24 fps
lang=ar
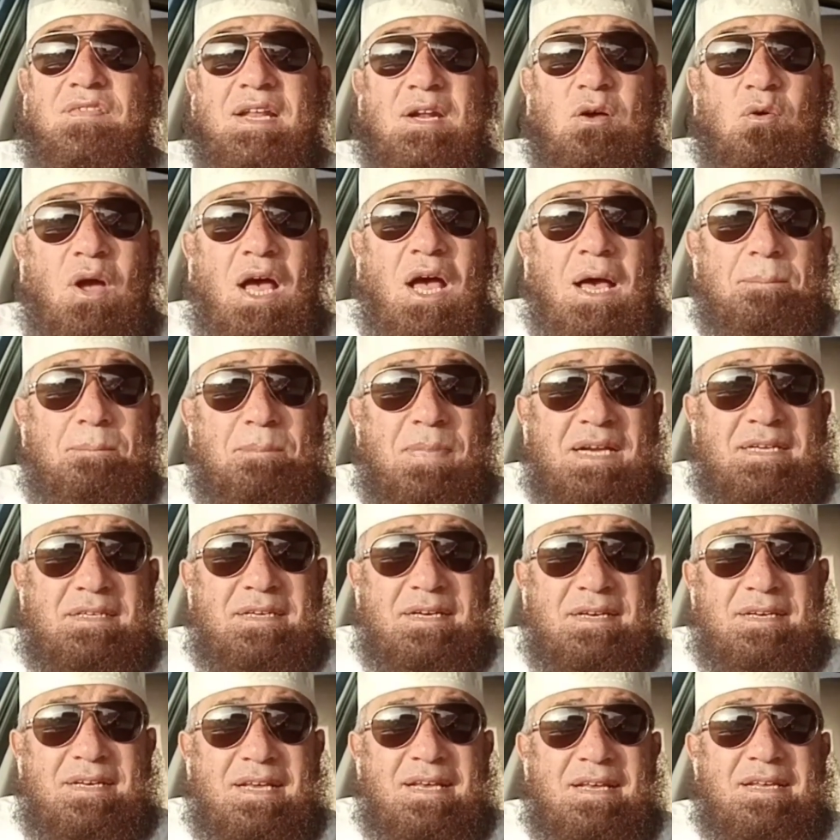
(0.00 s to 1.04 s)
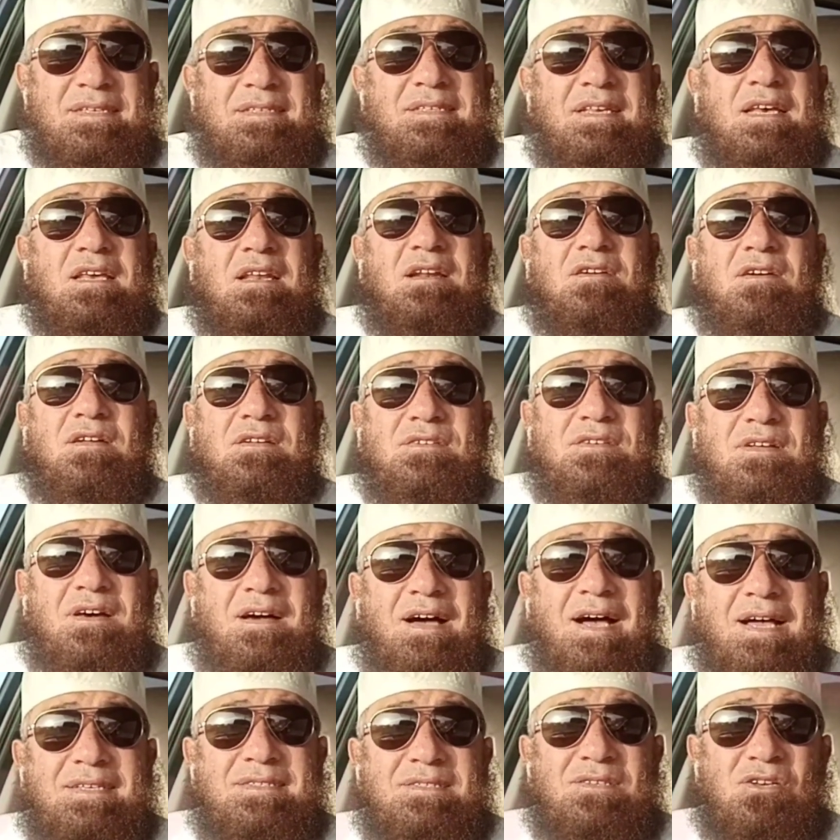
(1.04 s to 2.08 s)
فلو حبك لله سيلقى
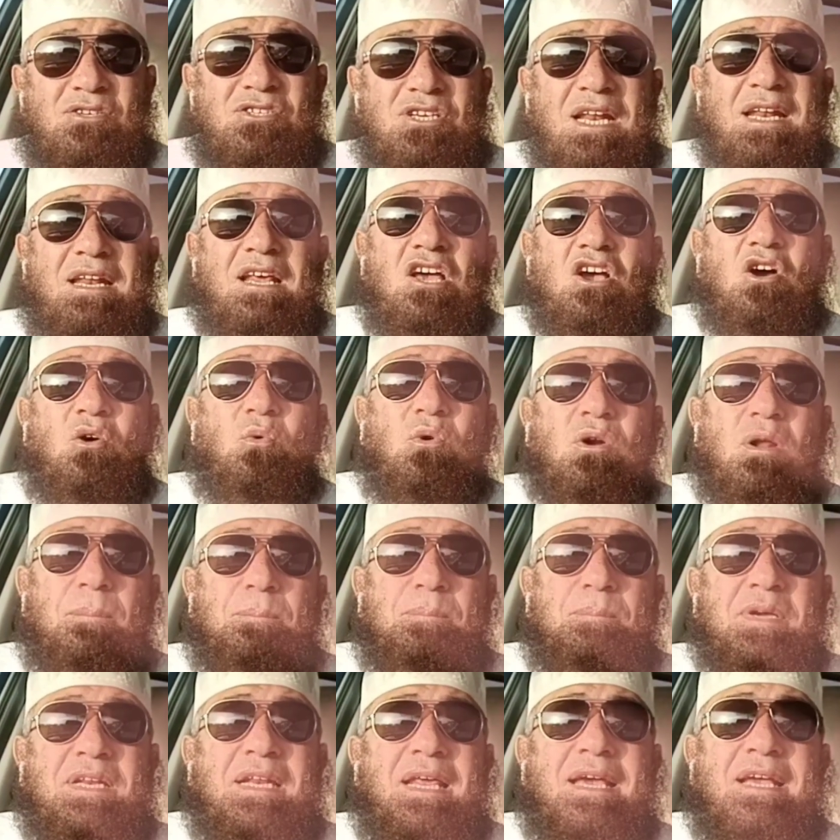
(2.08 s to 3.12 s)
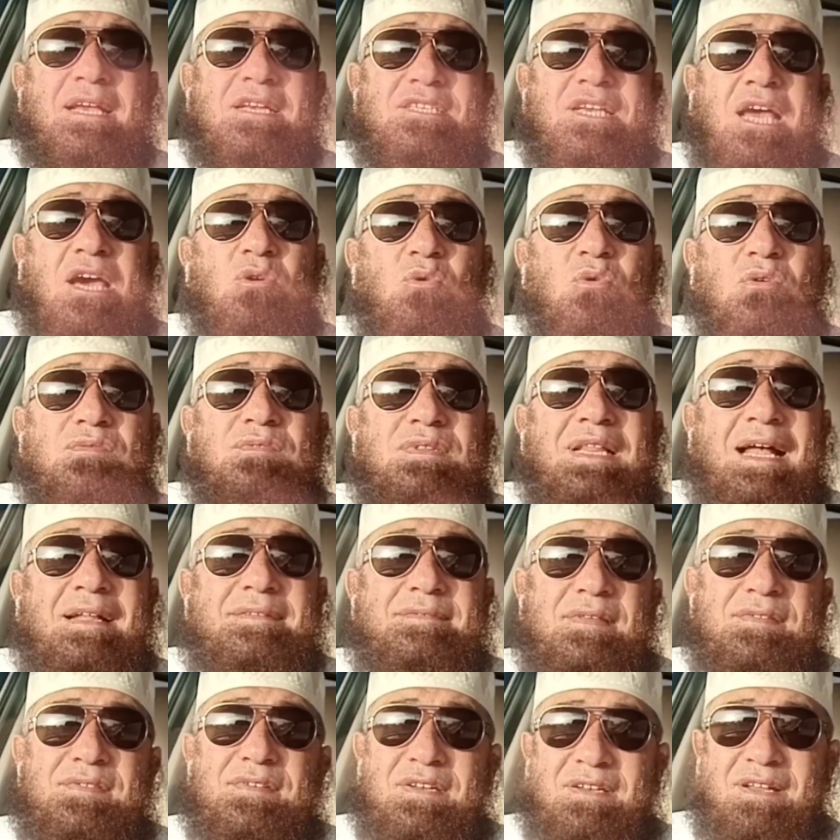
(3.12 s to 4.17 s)
الله عز وجل وربنا هيجعله
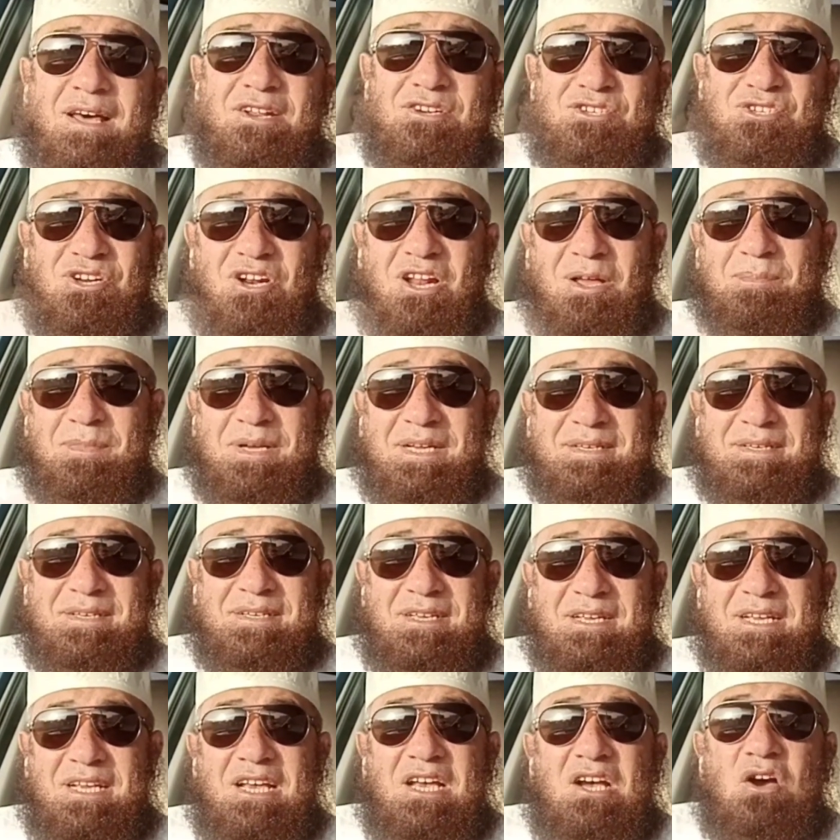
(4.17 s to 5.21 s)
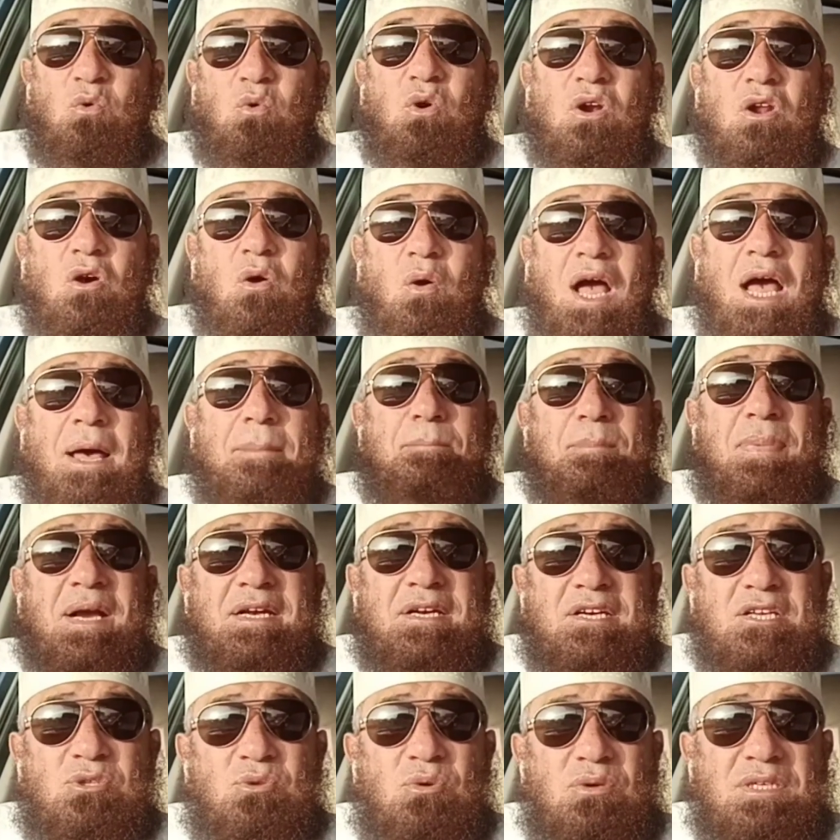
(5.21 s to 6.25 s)
تحت ظل عرش الرحمن ولو
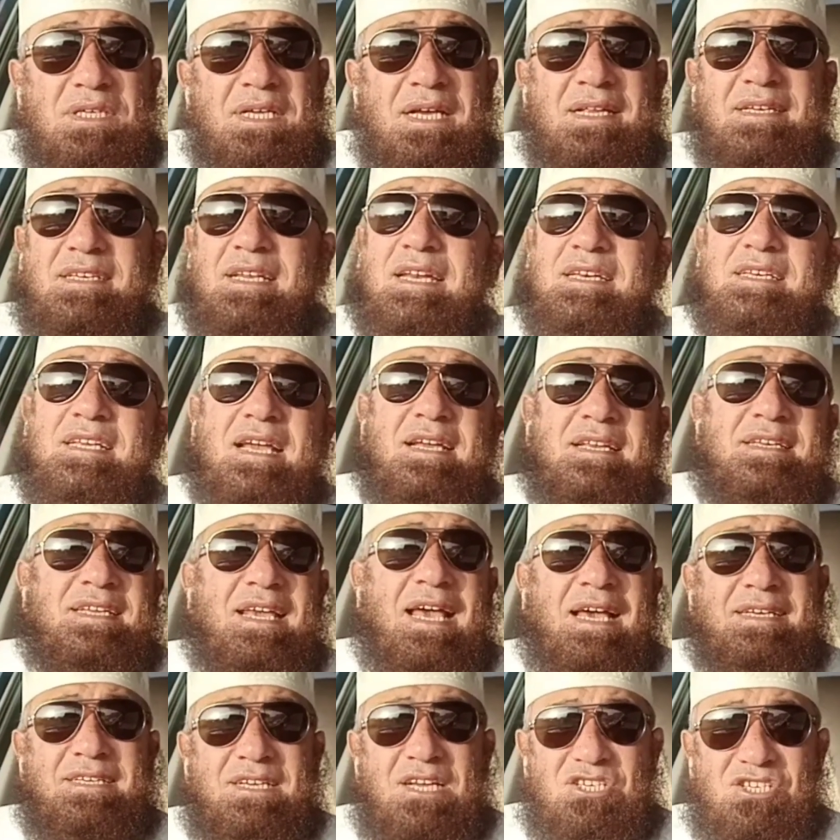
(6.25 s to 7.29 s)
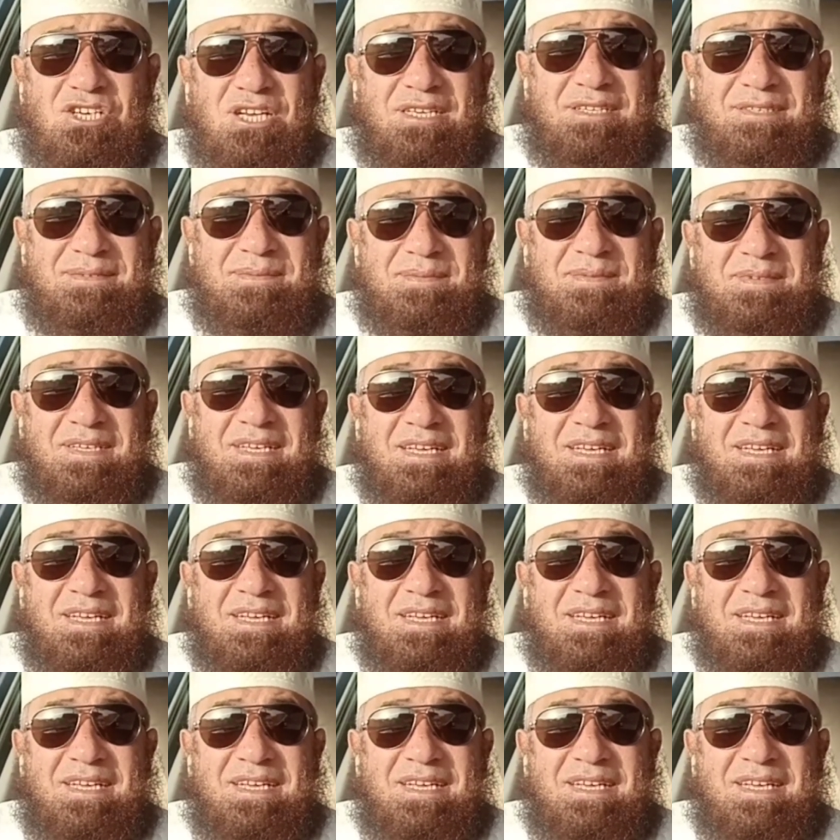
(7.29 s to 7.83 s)
حبك لدنيا لن يجني أي شيء